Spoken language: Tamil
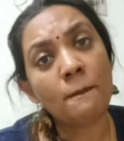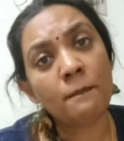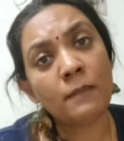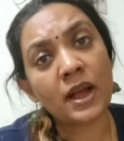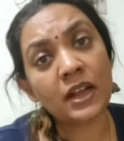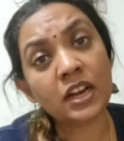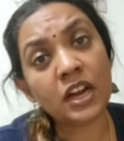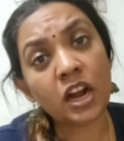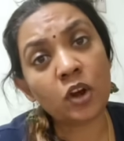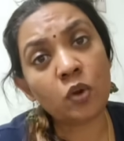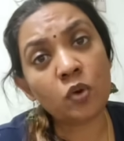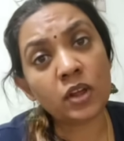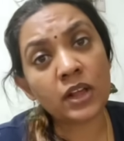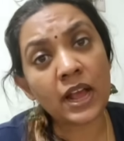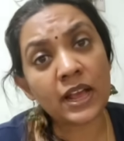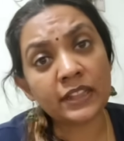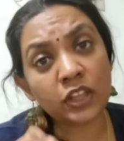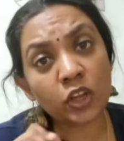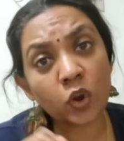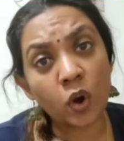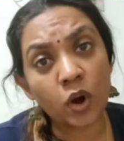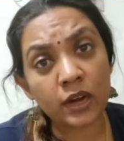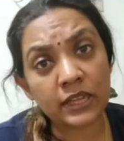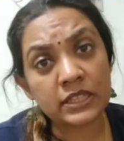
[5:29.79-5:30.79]
மக்கள் உட்காந்து
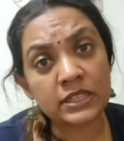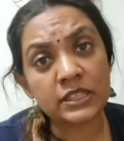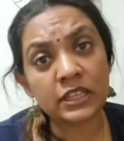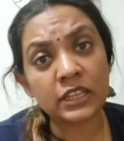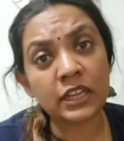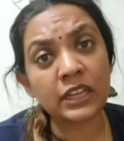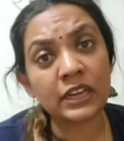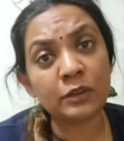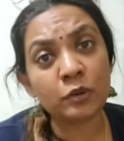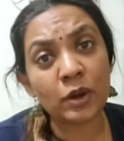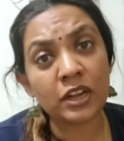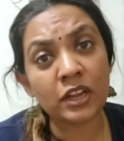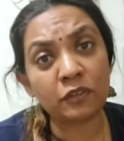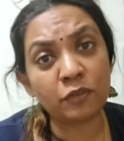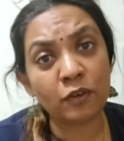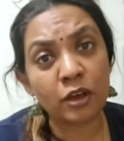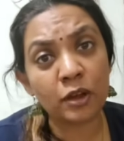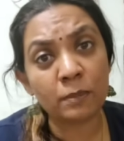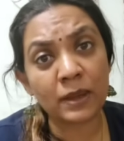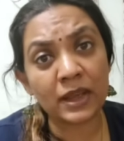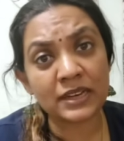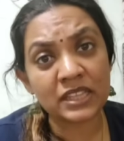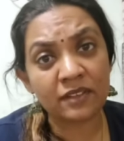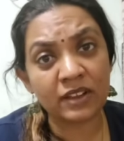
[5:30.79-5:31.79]
குடஞ்சு டுவெண்ட்டி ஃபோர்
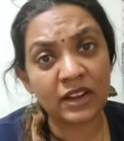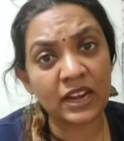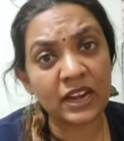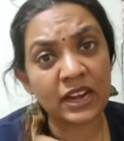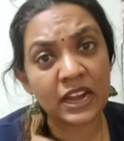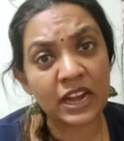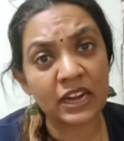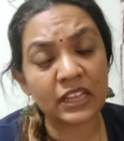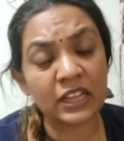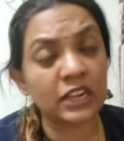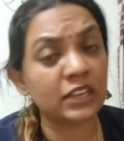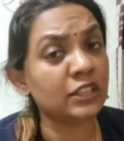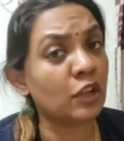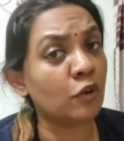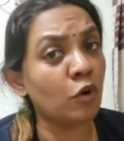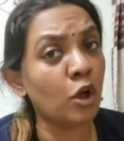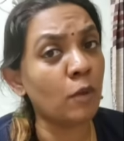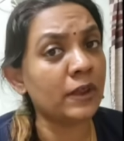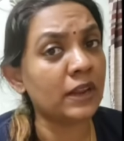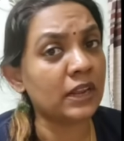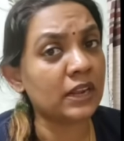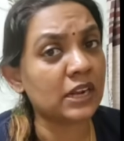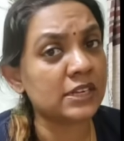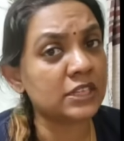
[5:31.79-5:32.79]
பார் செவன்ல எடுக்கிறது எவ்வளவு
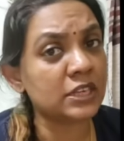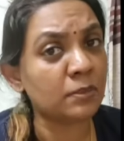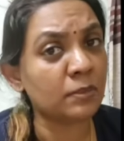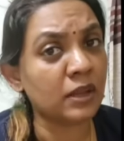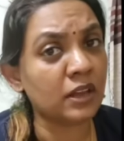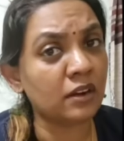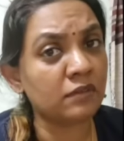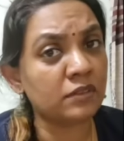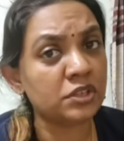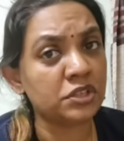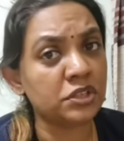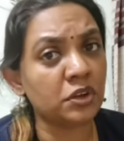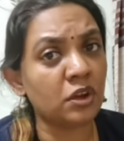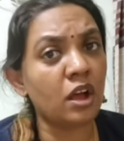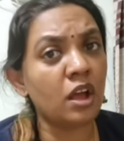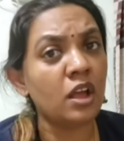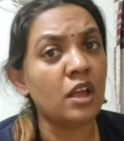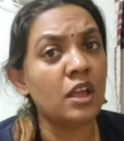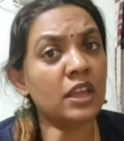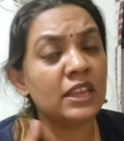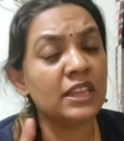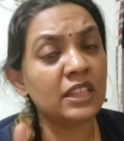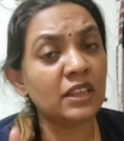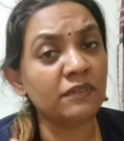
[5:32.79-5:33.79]
பெரிய கஷ்டமான விஷயம்
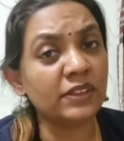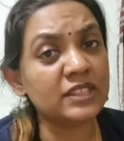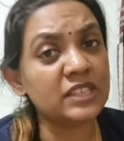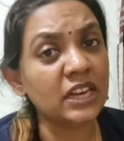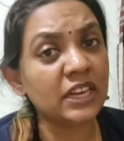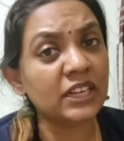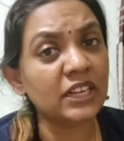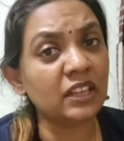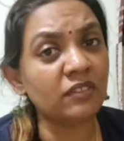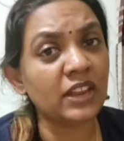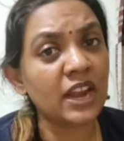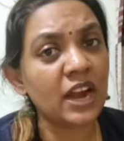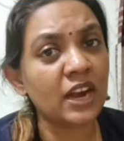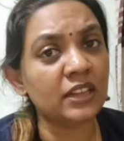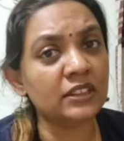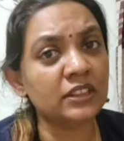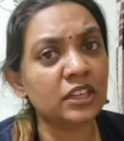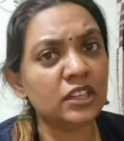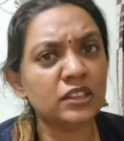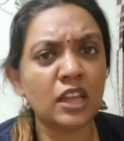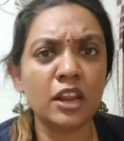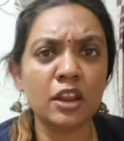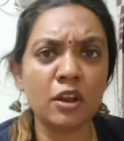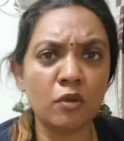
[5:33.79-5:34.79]
இதை விஜய் டிவியே
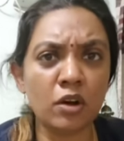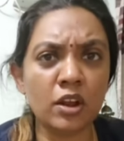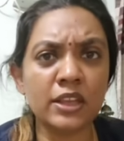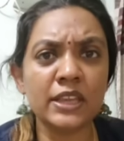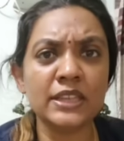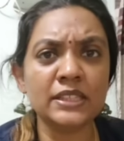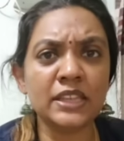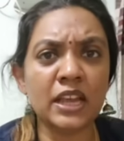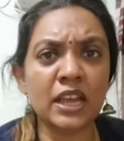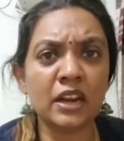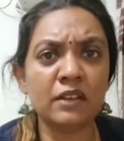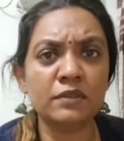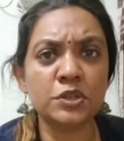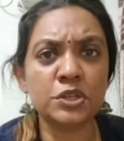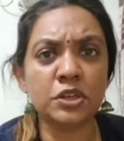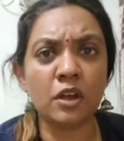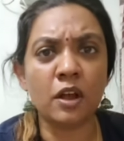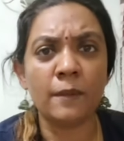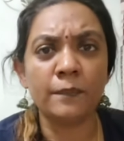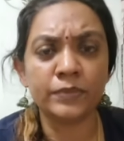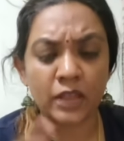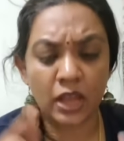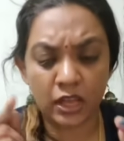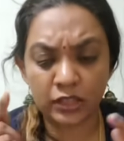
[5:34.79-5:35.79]
எடுத்திருந்தா எவ்வளவு ஈஸியான
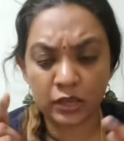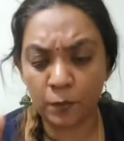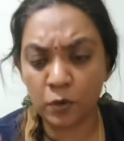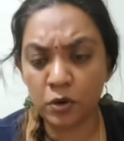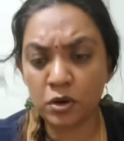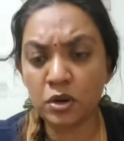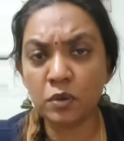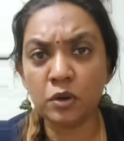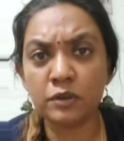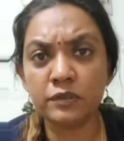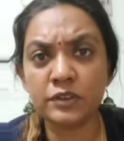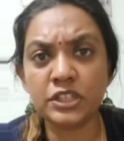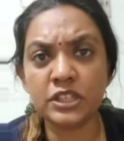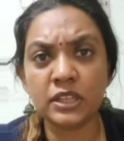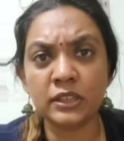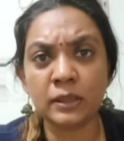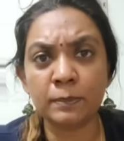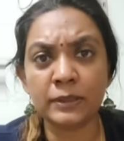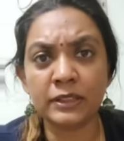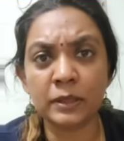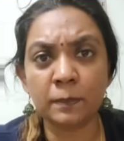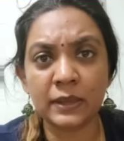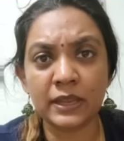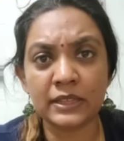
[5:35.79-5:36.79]
விஷயம் அந்த பொண்ணு ஒரு விஷயத்தை
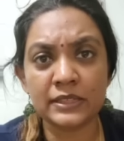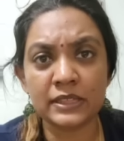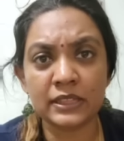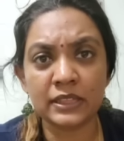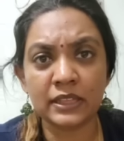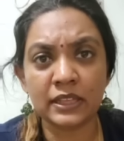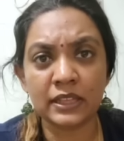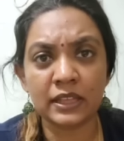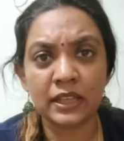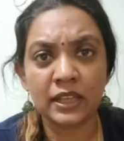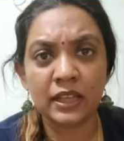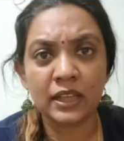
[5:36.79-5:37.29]
பத்தி பேசுது